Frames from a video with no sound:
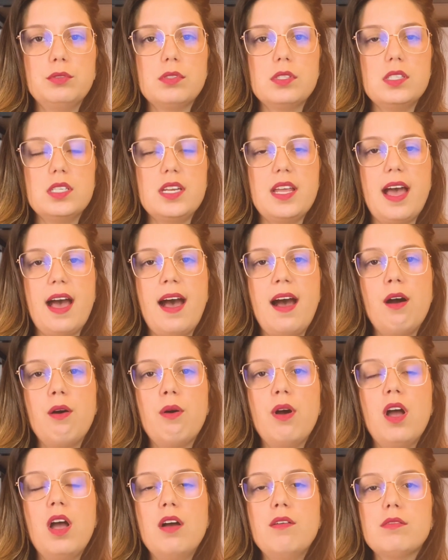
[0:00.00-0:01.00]

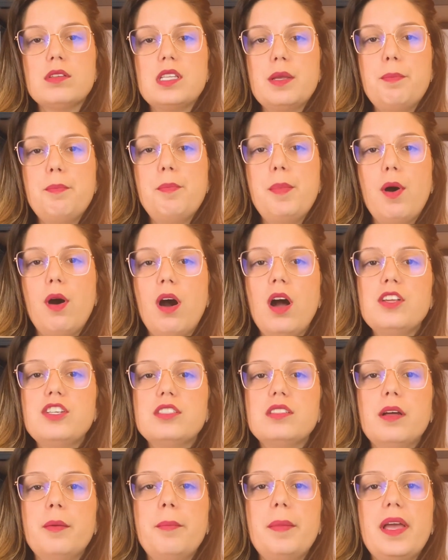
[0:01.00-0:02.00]
Industrial, você
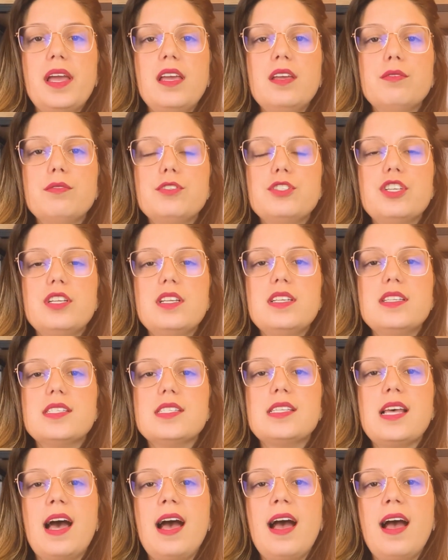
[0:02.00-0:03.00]
pode também
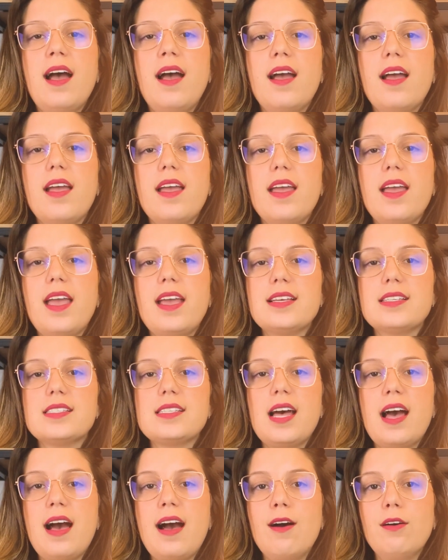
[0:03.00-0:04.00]
utilizar
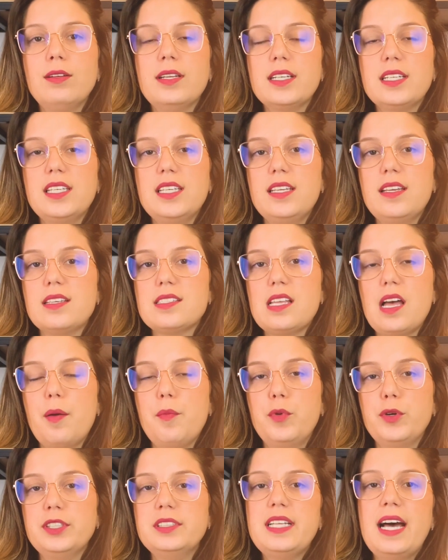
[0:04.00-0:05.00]
essa aula aqui, essa
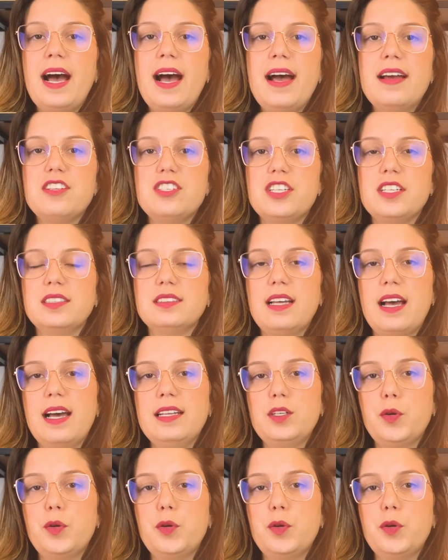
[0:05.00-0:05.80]
abordagem, tá?